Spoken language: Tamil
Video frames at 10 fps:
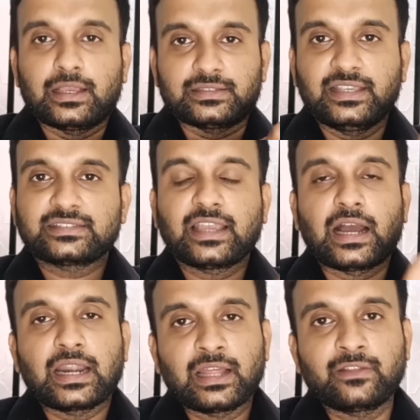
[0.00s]
சிஎஸ்கே
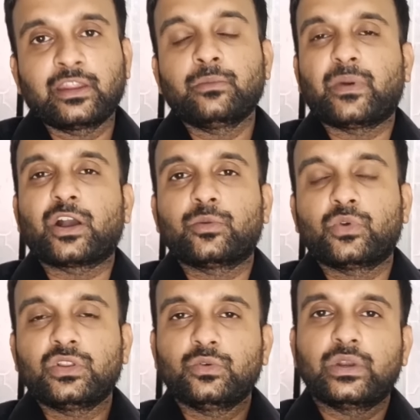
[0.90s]
ஆடினது வரைக்கும்
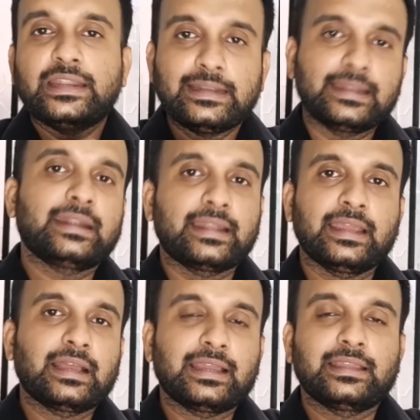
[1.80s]
பார்க்கும்போது ஒரு இன்டென்ட்டே
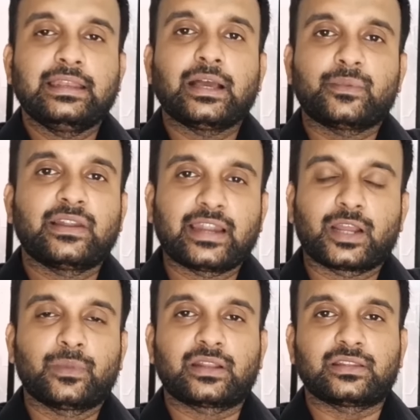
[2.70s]
இல்லாமல்
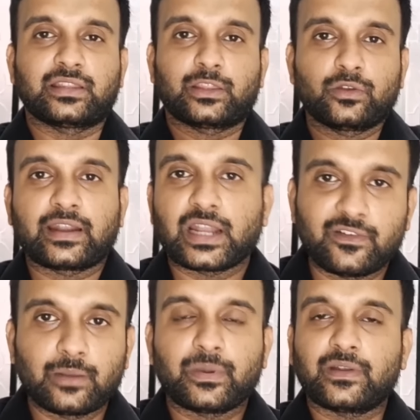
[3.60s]
விளையாட மாதிரி இருந்தது ஏதோ வேண்டாம்
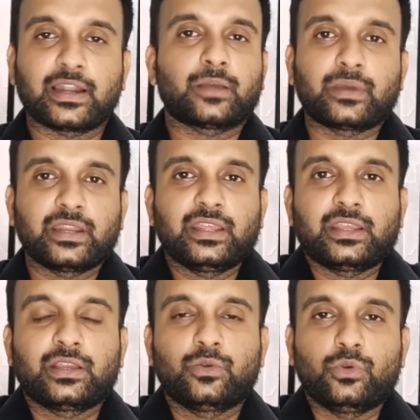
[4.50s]
வெறுப்பாக விளையாட மாதிரி
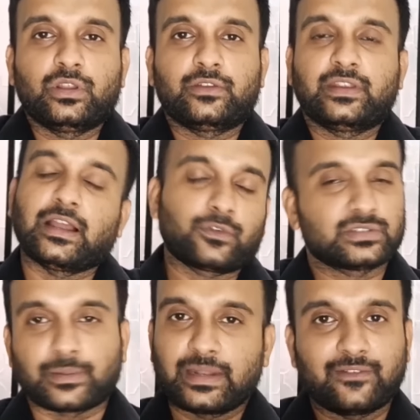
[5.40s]
ஒரு ஃபீல்
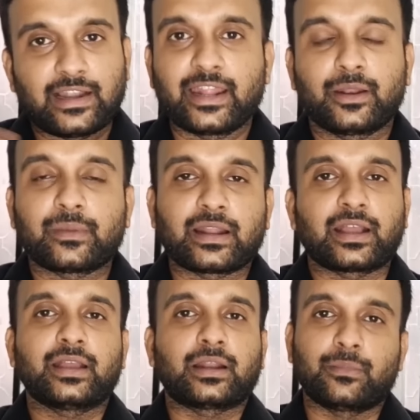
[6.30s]
அஃப்கோர்ஸ் அப்படிலாம் விளையாடி இருக்க
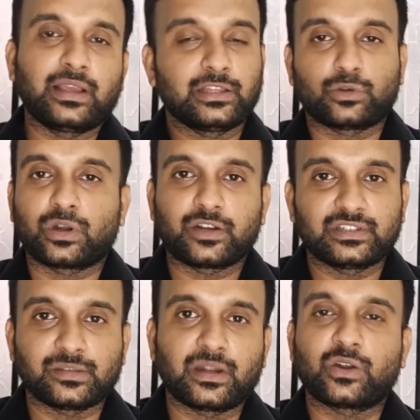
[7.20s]
மாட்டாங்க நம்மளுக்கு அது தோன்ற
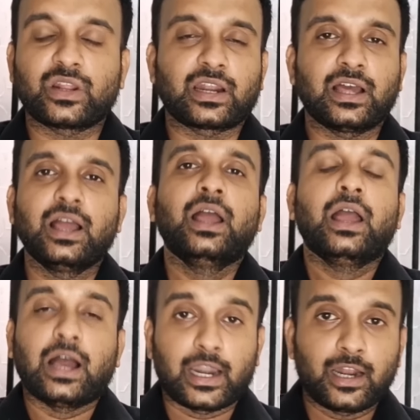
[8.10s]
விஷயமா கூட இருக்கலாம்
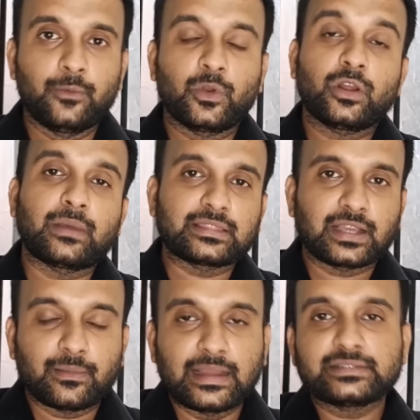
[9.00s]
ஆனாலுமே கூட
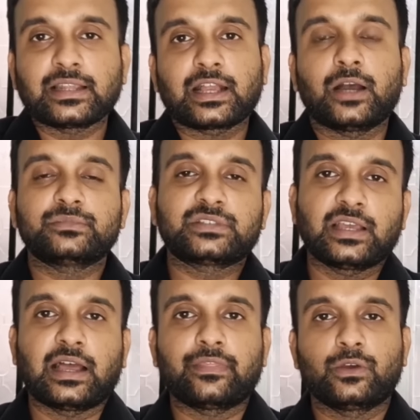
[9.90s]
மற்ற மேட்ச்சில் காமிச்ச
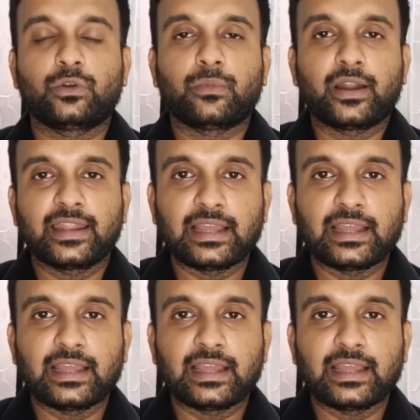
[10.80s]
அந்த ஒரு பாடி